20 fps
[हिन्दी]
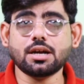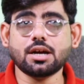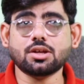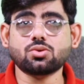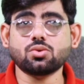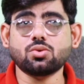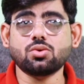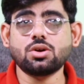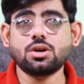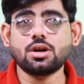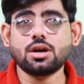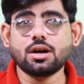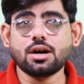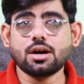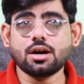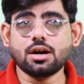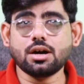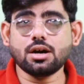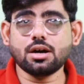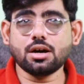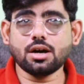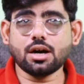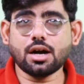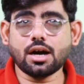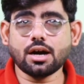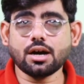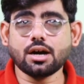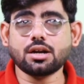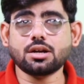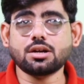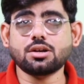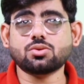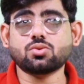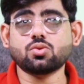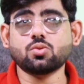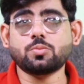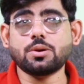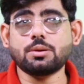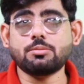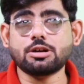करेगा तो आ, अगर
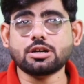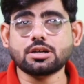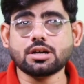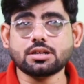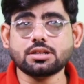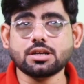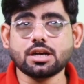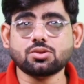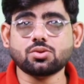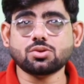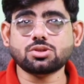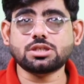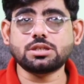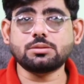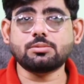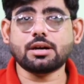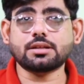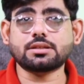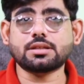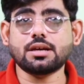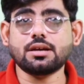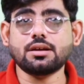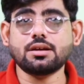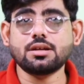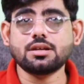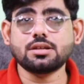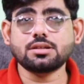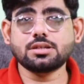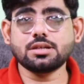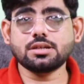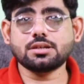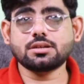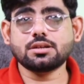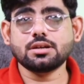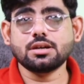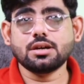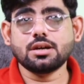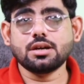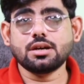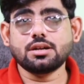तू पेमेंट कर देगा तो अच्छी बात है ठीक
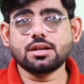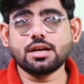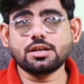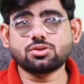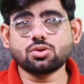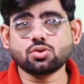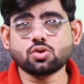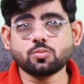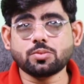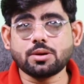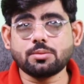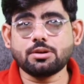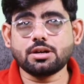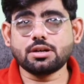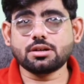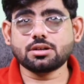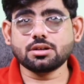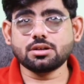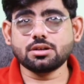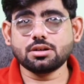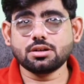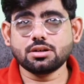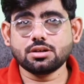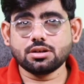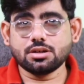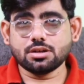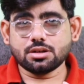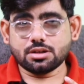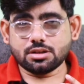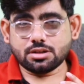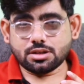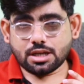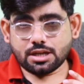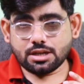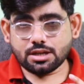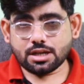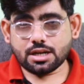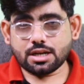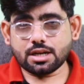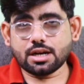नहीं तो तू पेमेंट
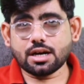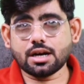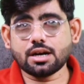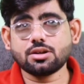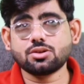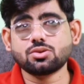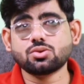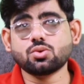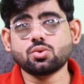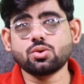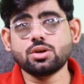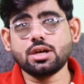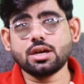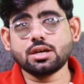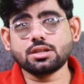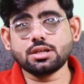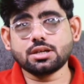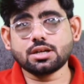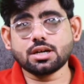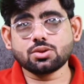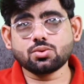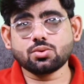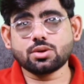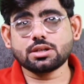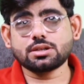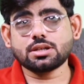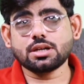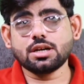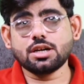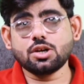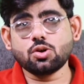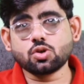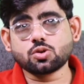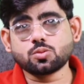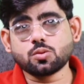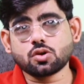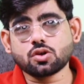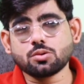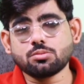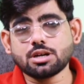नहीं करेगा तो एक दिक्कत हो रहा है तेरी न्यूज
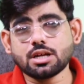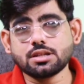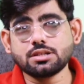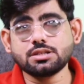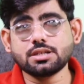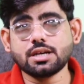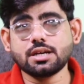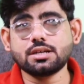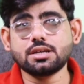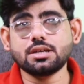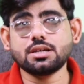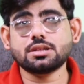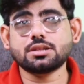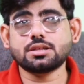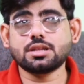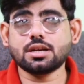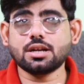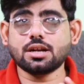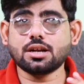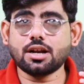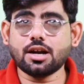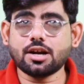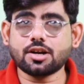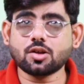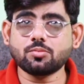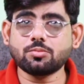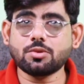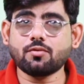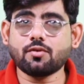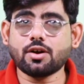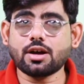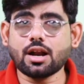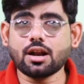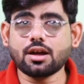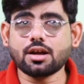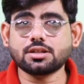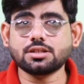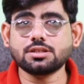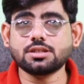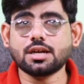फोटो बना दी जाएगी तेरे रिलेटिव में वायरल
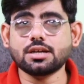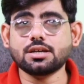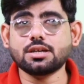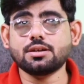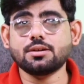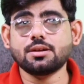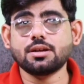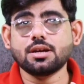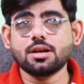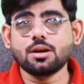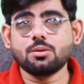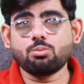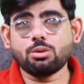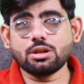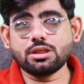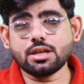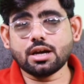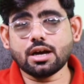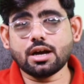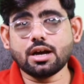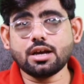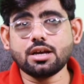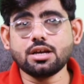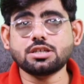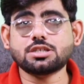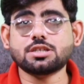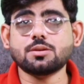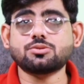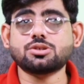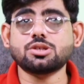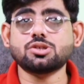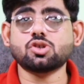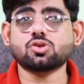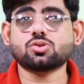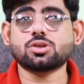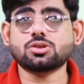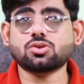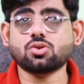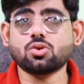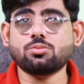कर दी जाएगी बंदा इस सब चीजों
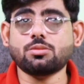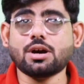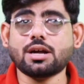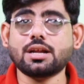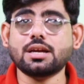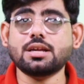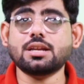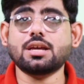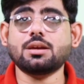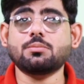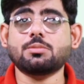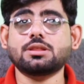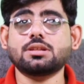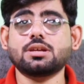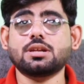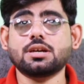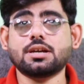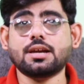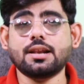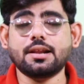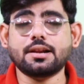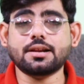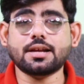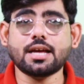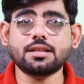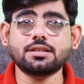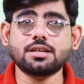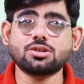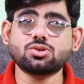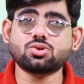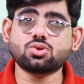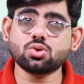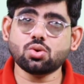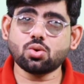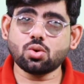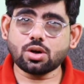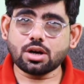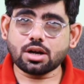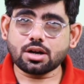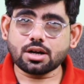से तो माना ही नहीं बंदे ने क्लियर कह दिया
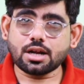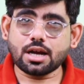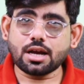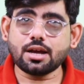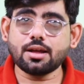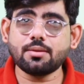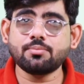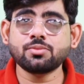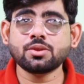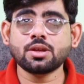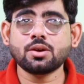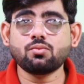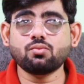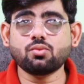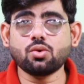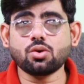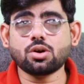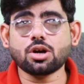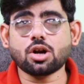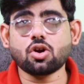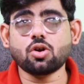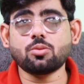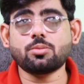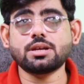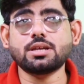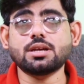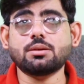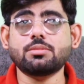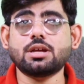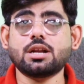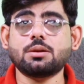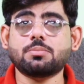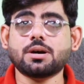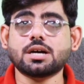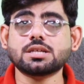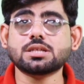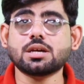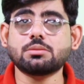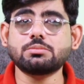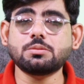जो करना है वो कर लो भैया मेरे
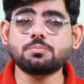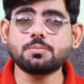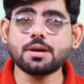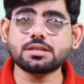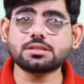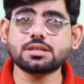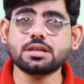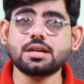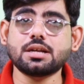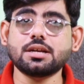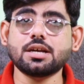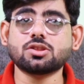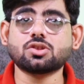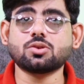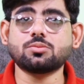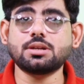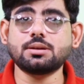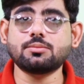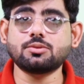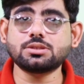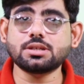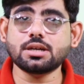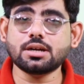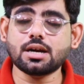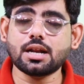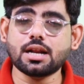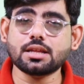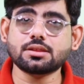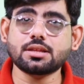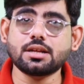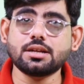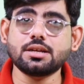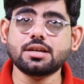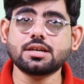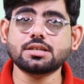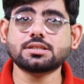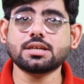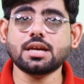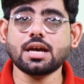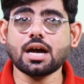पास अभी पैसे नहीं है तुमने मुझे गलत
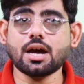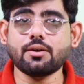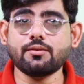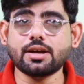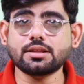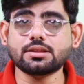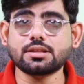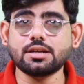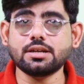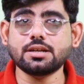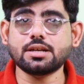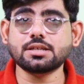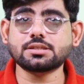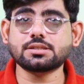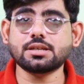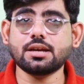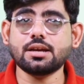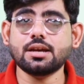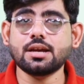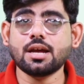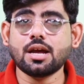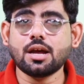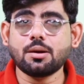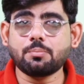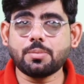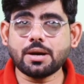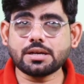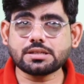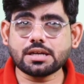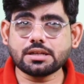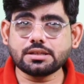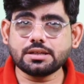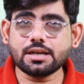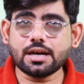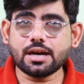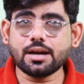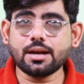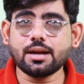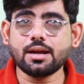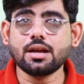तरीके से अवैध तरीके से पैसा
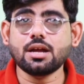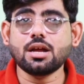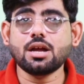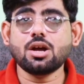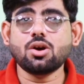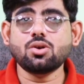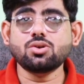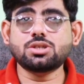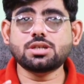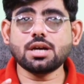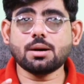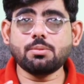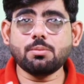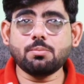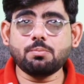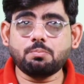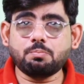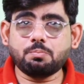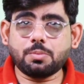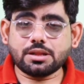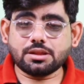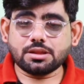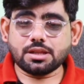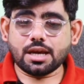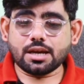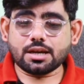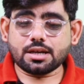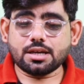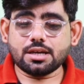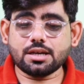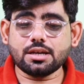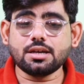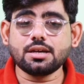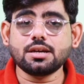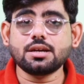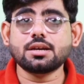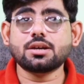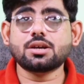दिया है जब बंदे की